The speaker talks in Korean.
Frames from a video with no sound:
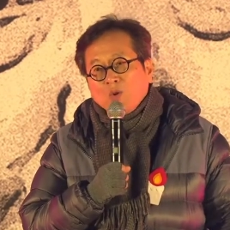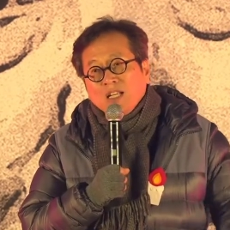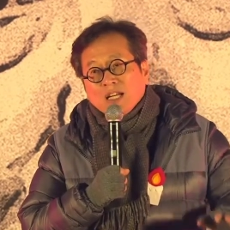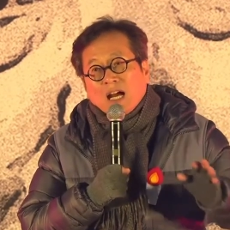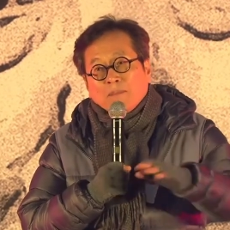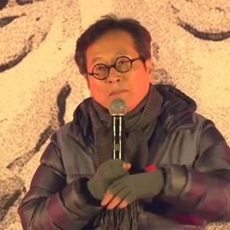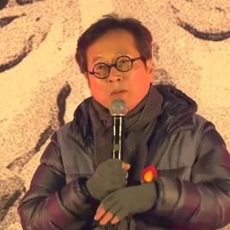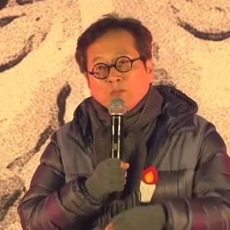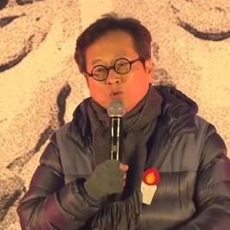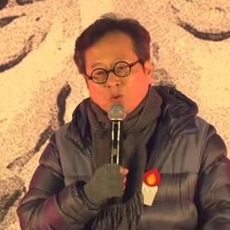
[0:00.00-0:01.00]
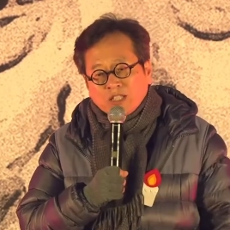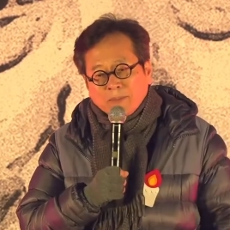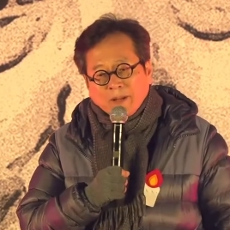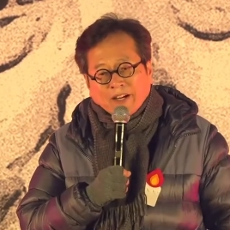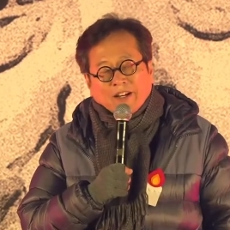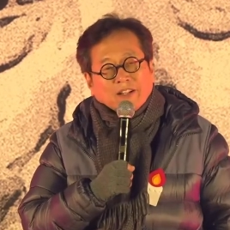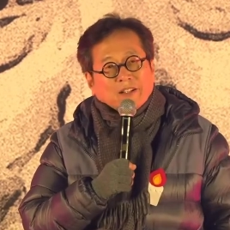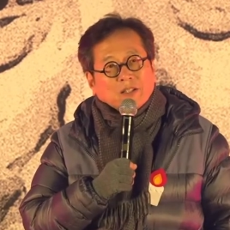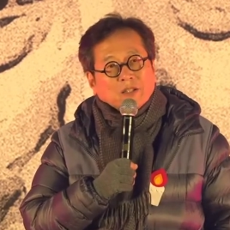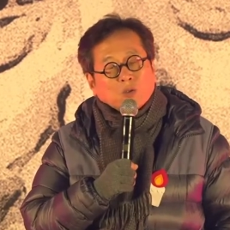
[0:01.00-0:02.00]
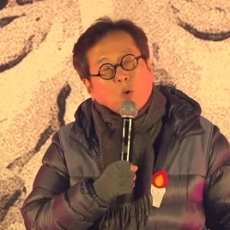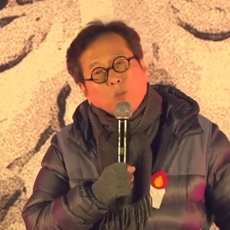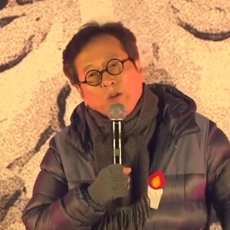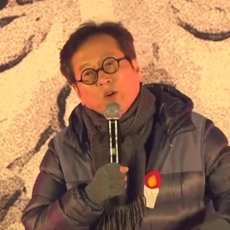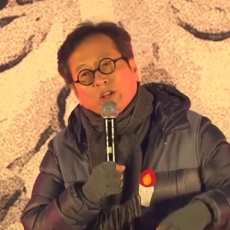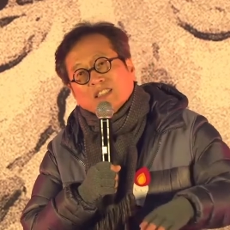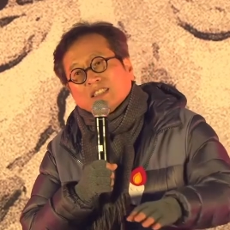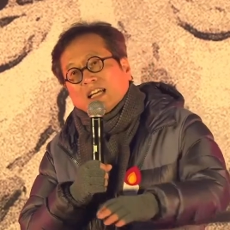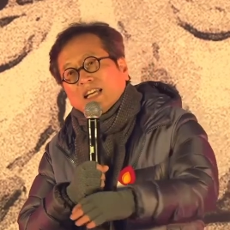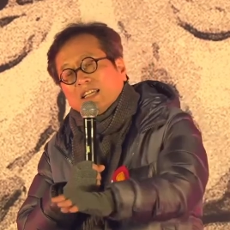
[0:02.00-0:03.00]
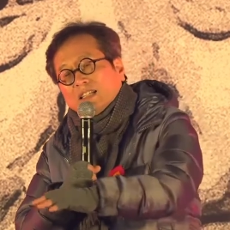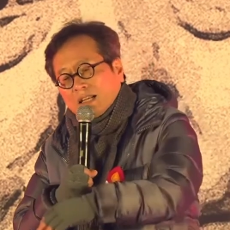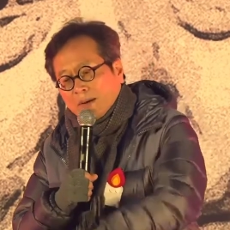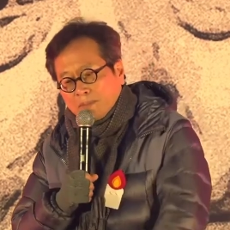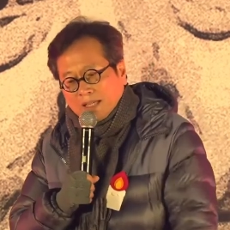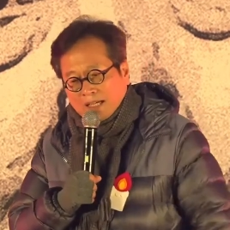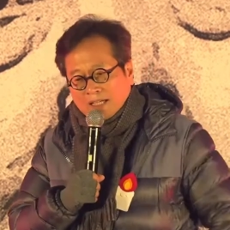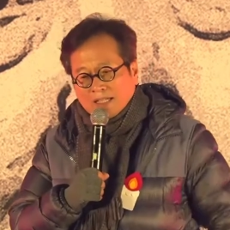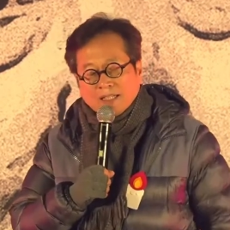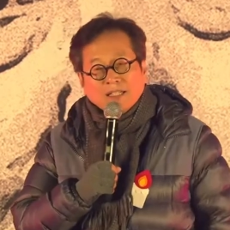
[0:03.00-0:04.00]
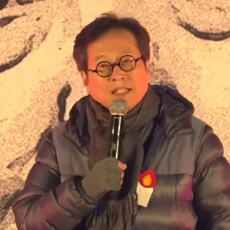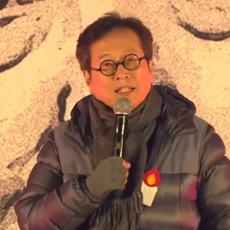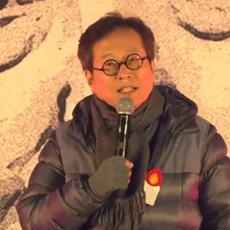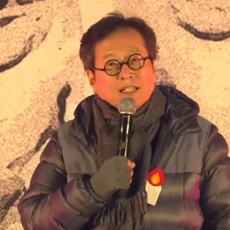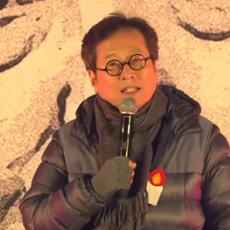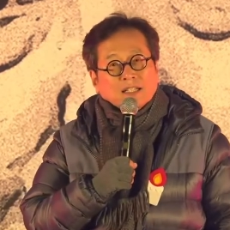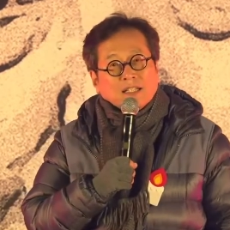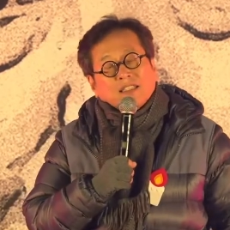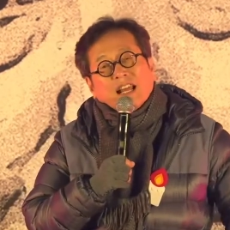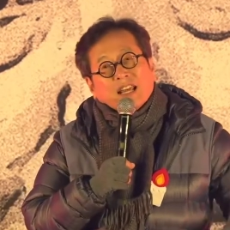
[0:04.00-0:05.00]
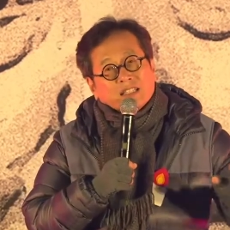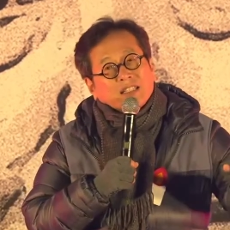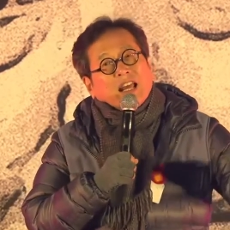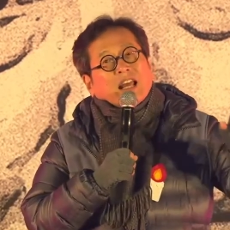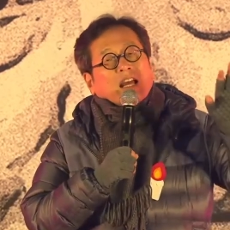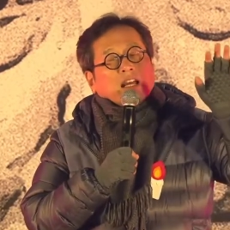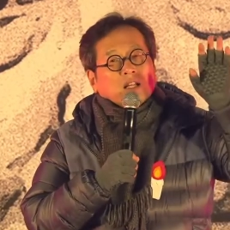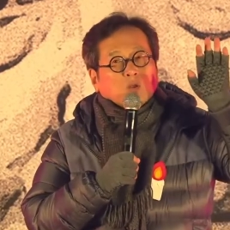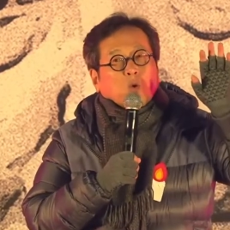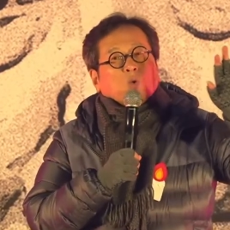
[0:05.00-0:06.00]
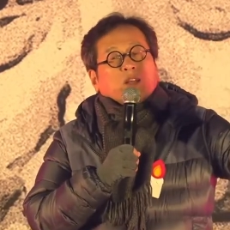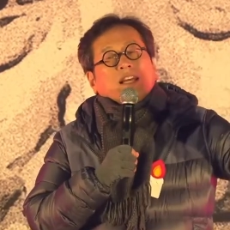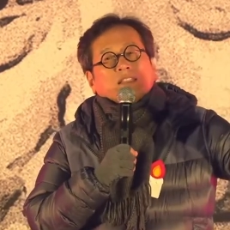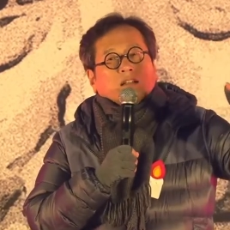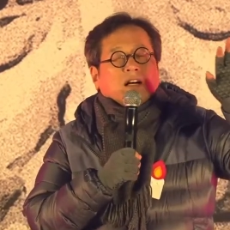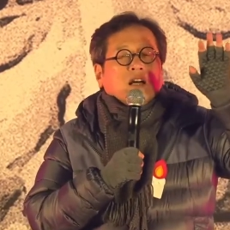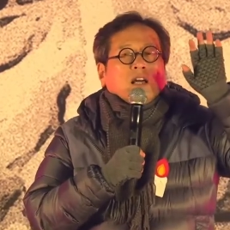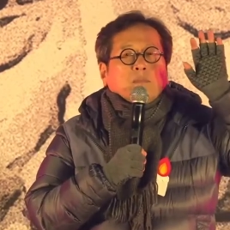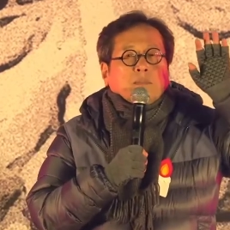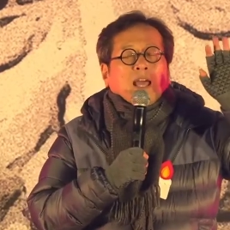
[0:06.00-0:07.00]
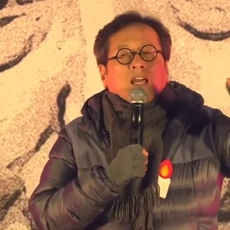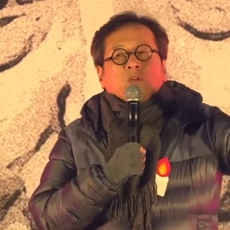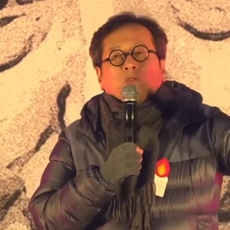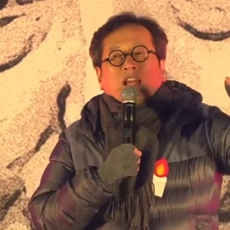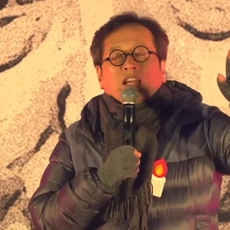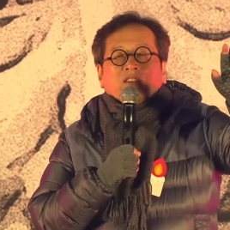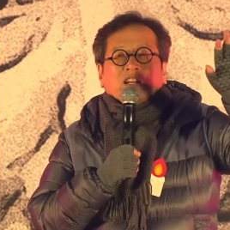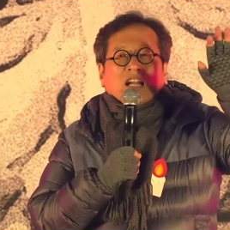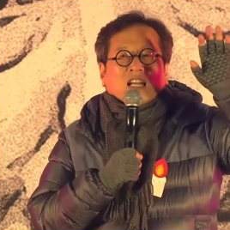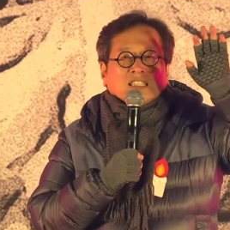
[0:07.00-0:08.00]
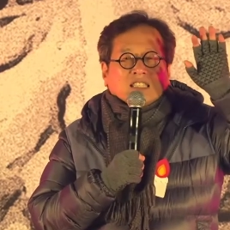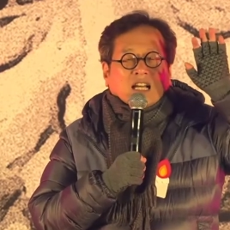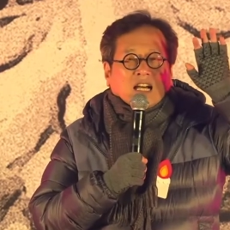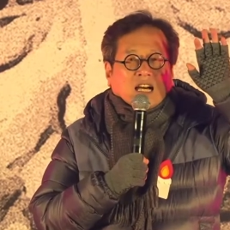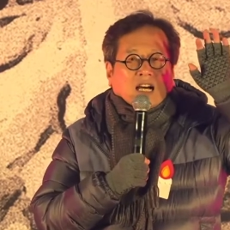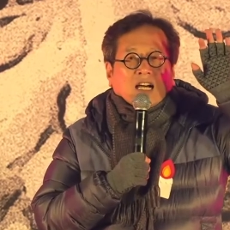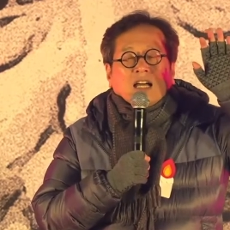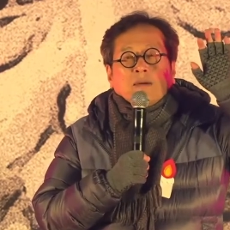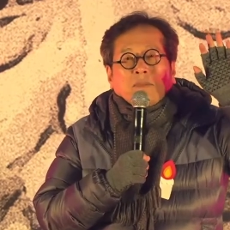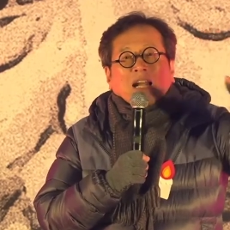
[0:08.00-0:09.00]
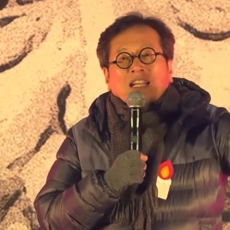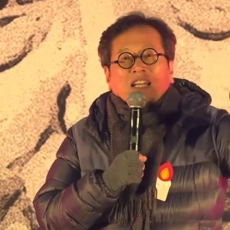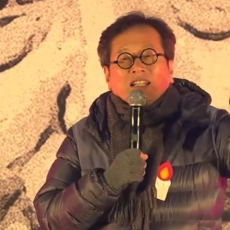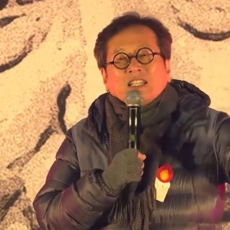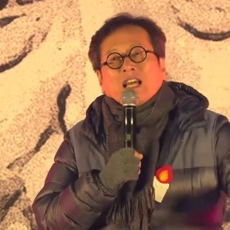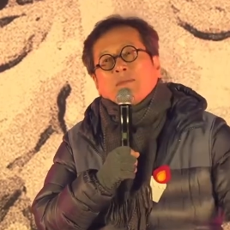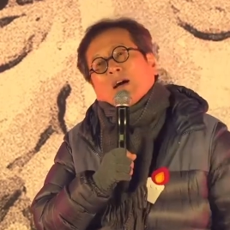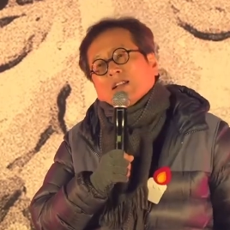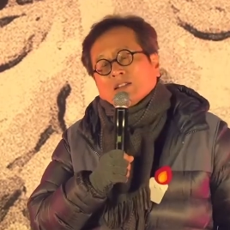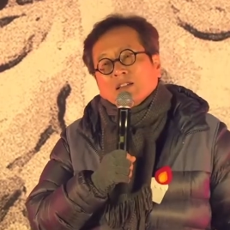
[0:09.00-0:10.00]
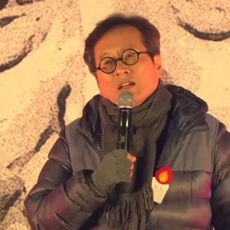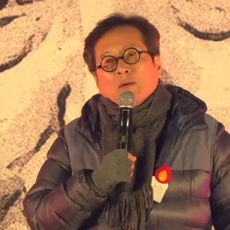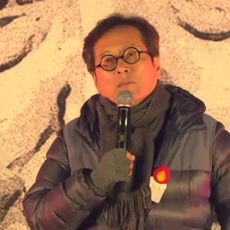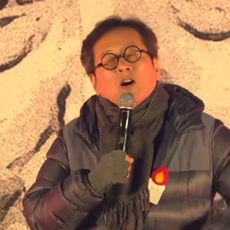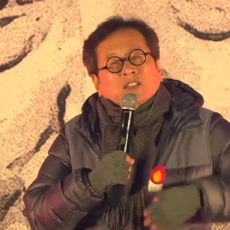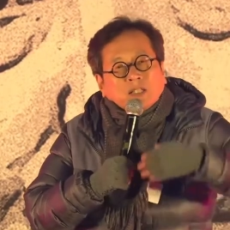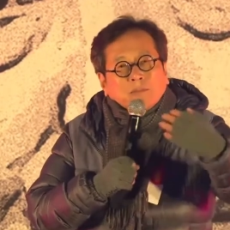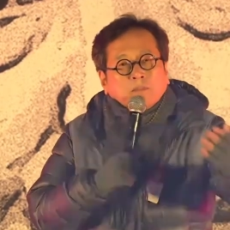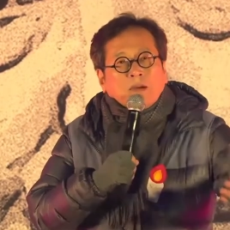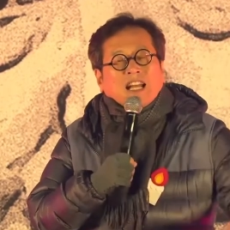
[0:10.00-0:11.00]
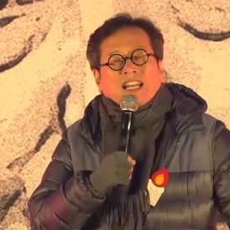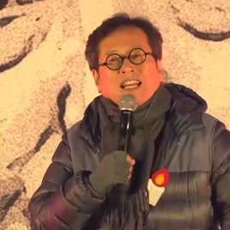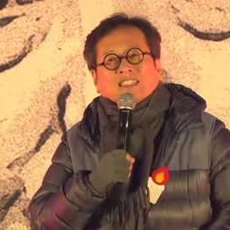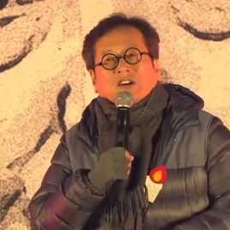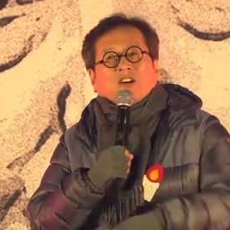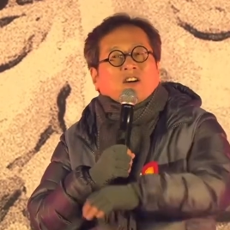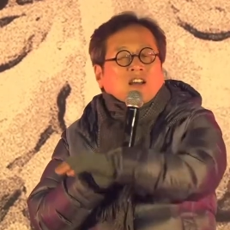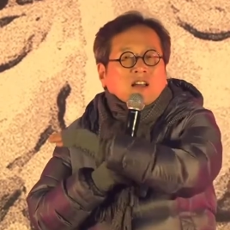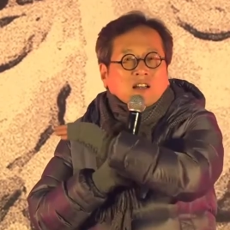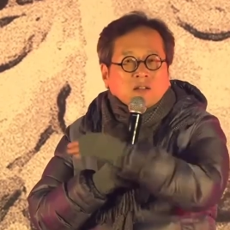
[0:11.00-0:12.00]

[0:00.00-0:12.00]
윤리가 한번 무너지면 도미노 현상이 일어납니다. 그래서 예전에 동대에서 폐륜 행위를 하는 자가 발견이 되면 멍성말이 해서